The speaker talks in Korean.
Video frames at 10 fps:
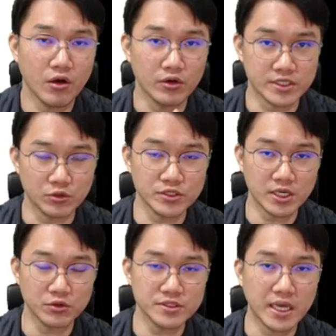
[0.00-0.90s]
어,
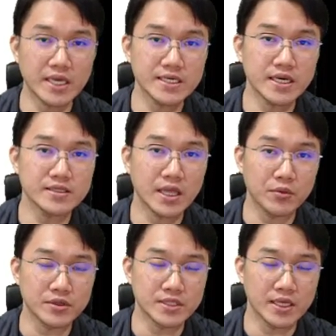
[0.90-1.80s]
차곡차곡 쌓이게
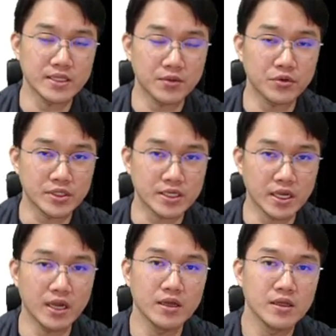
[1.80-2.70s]
되다
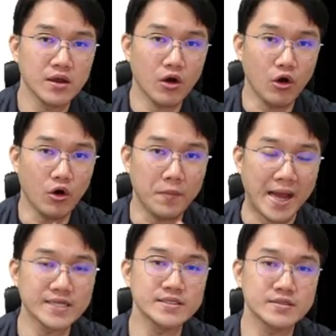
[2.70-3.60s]
보니까 어,
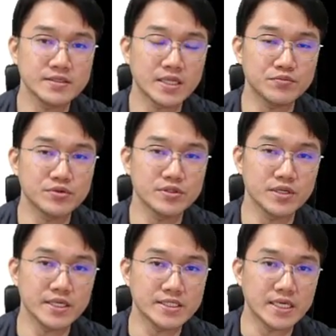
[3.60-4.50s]
많은
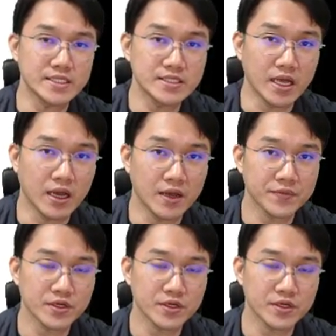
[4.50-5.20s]
샘플들이 이제 있다.